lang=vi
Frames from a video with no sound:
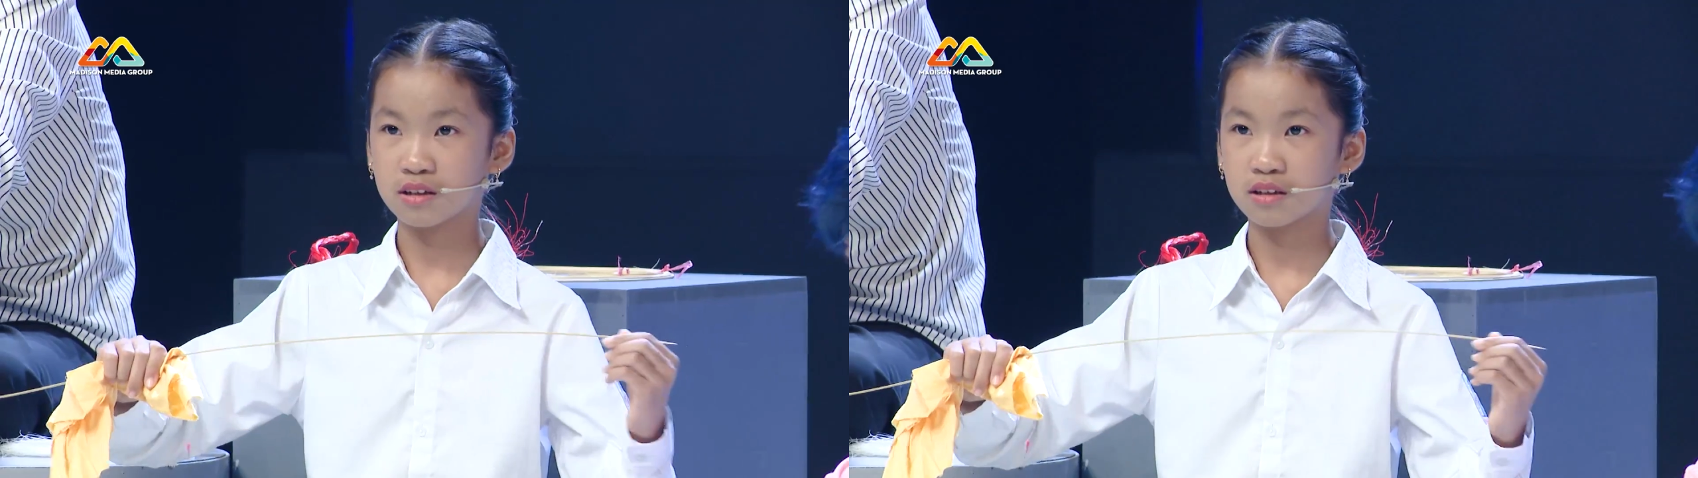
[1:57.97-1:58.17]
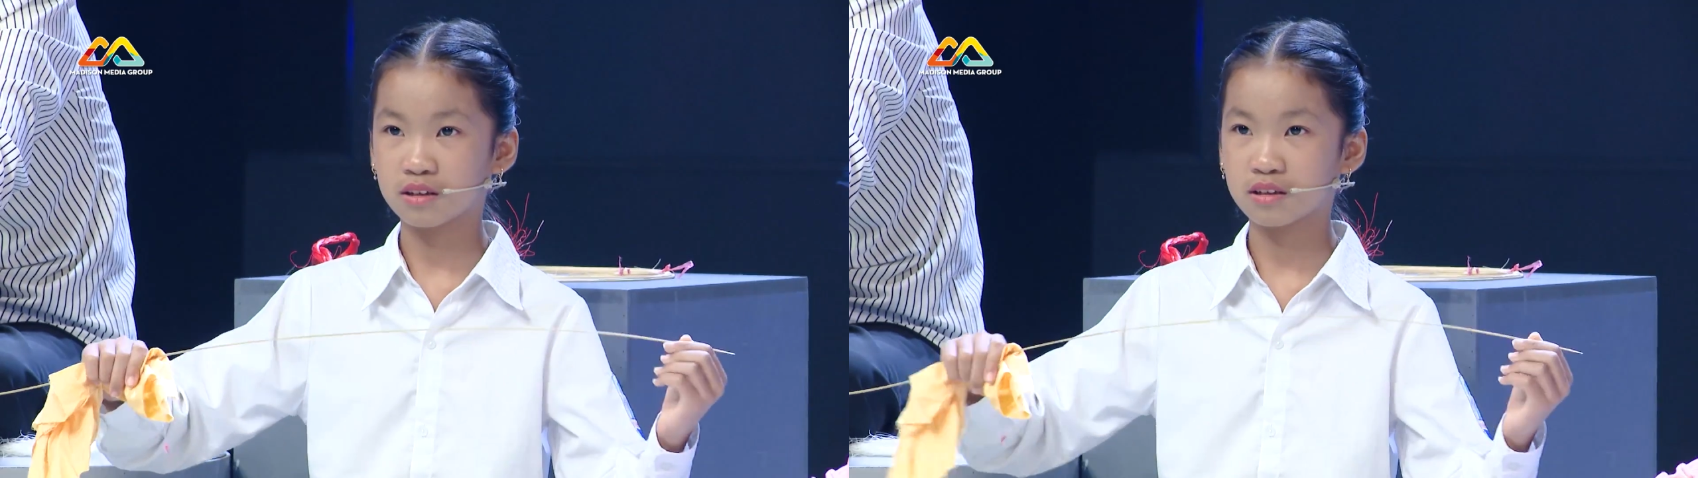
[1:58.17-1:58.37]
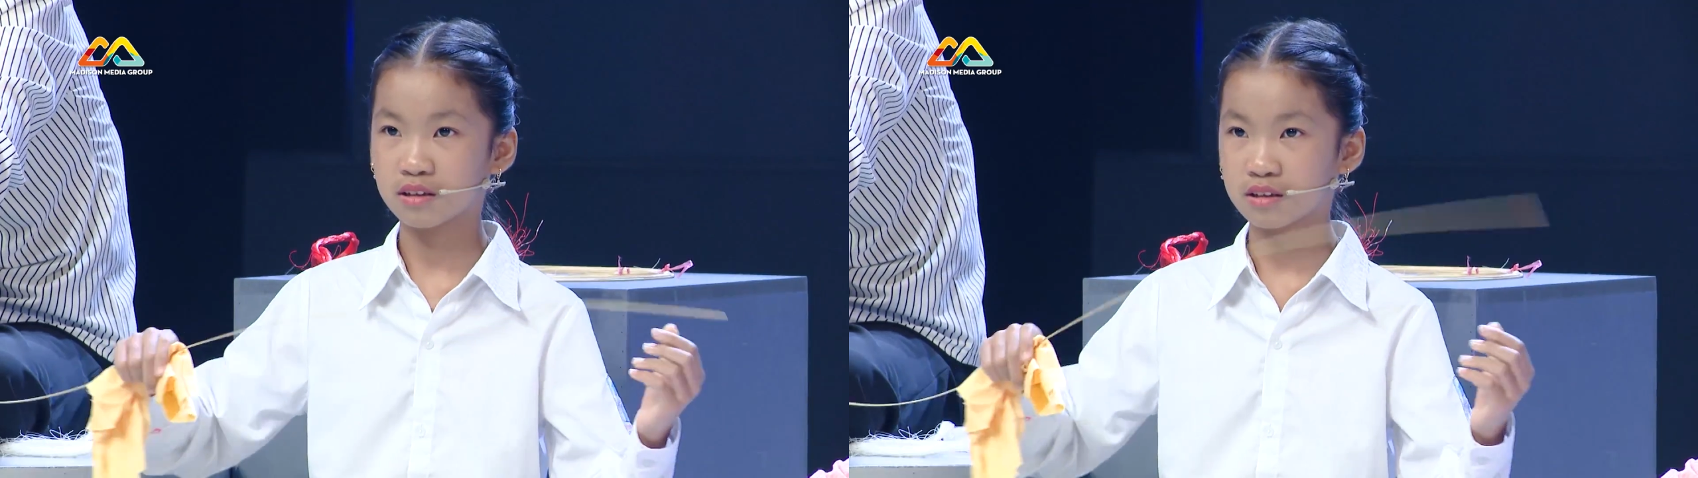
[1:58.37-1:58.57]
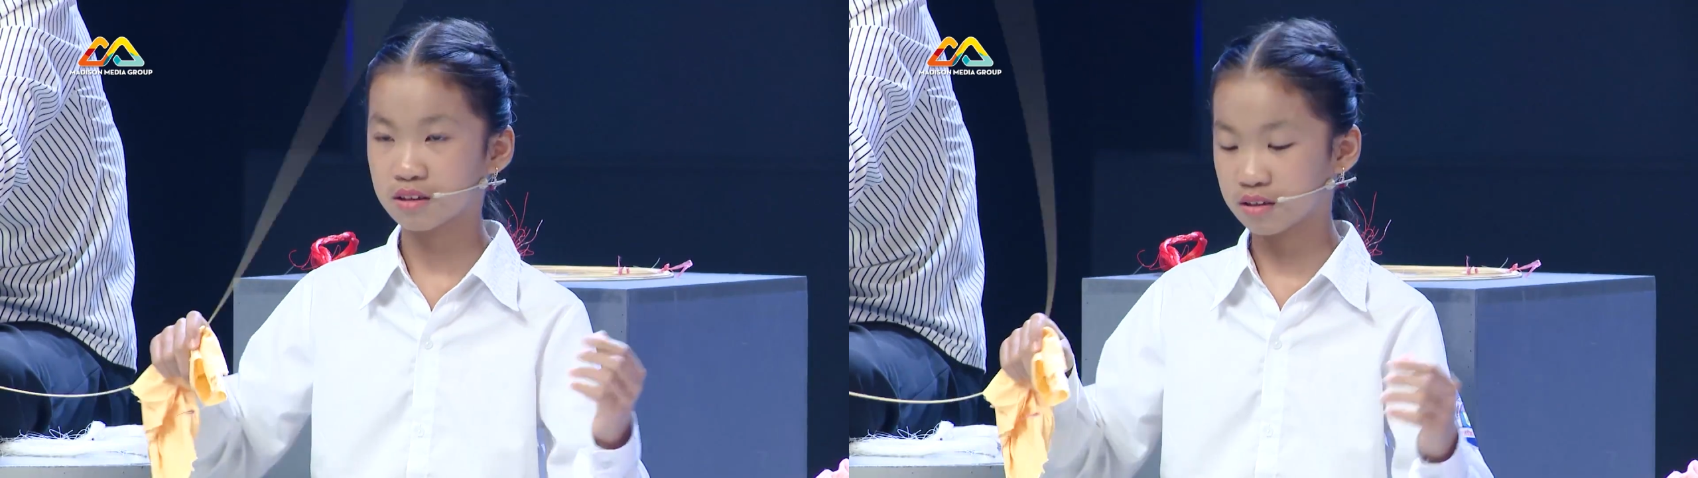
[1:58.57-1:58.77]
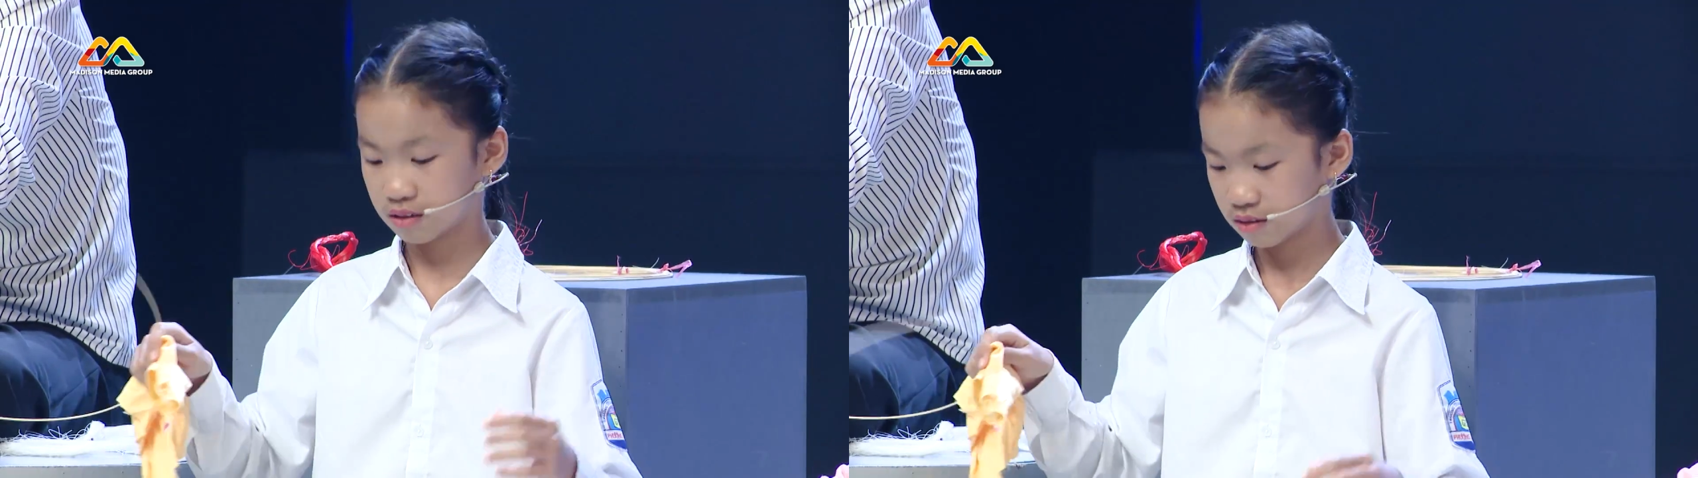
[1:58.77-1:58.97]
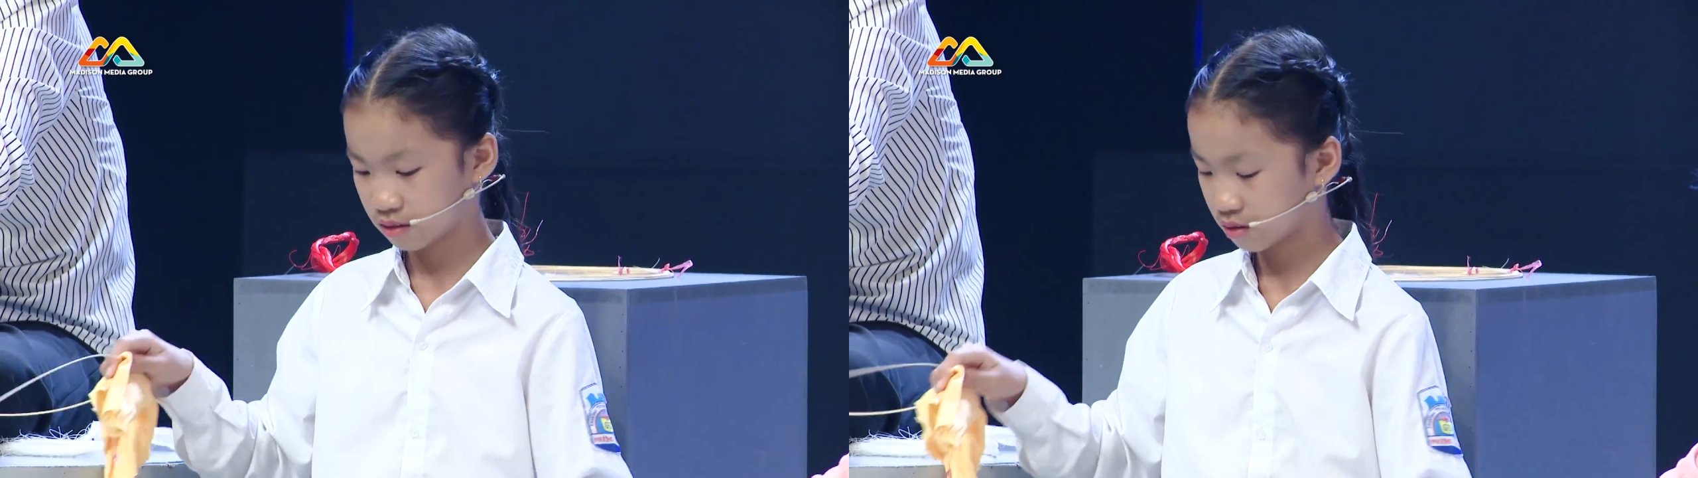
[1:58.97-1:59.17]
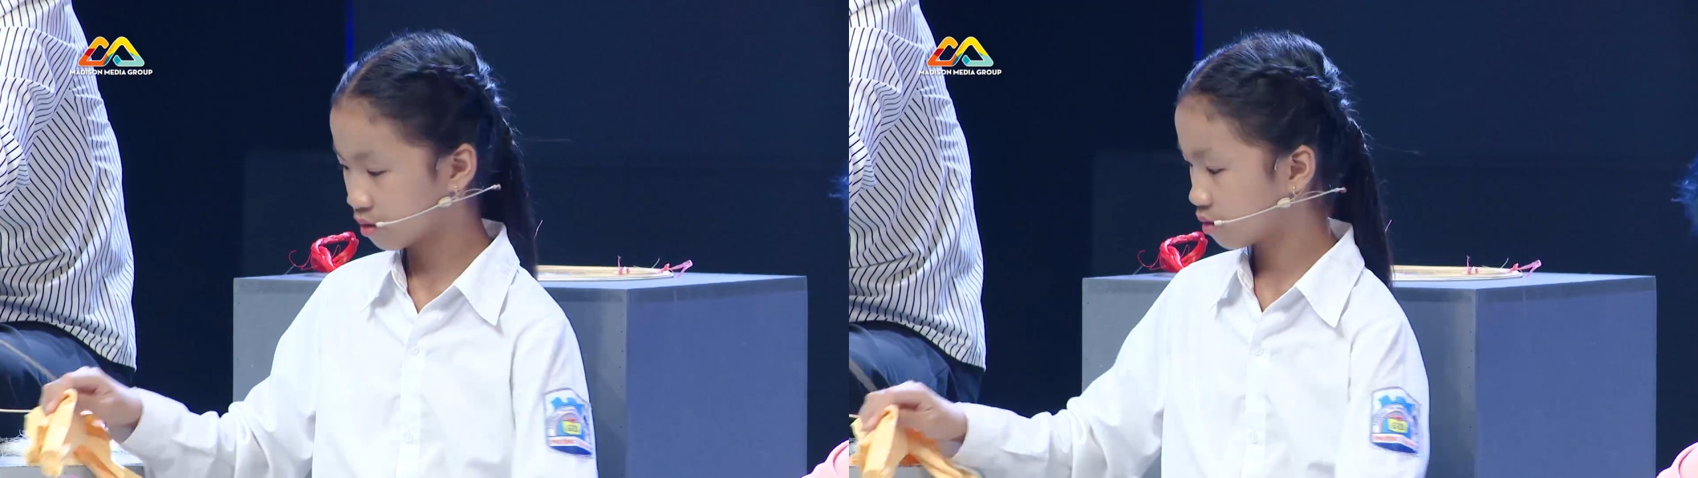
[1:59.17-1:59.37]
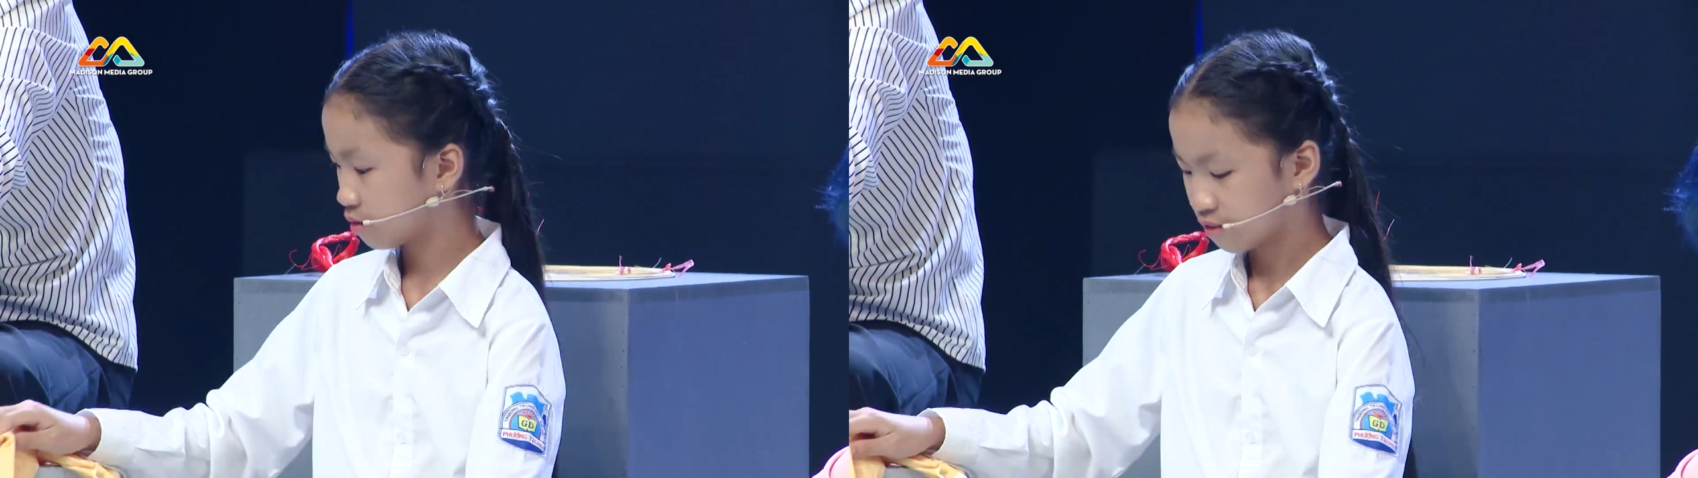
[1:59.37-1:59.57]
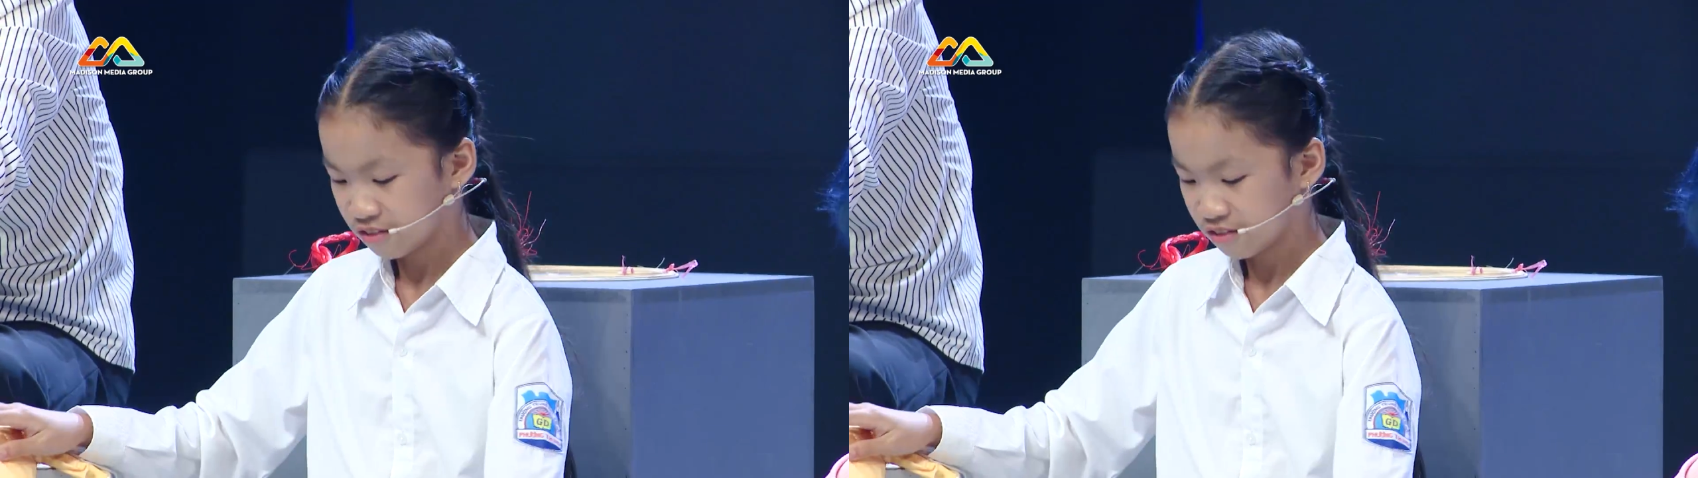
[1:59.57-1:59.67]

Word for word: à đồ rồi hiểu rồi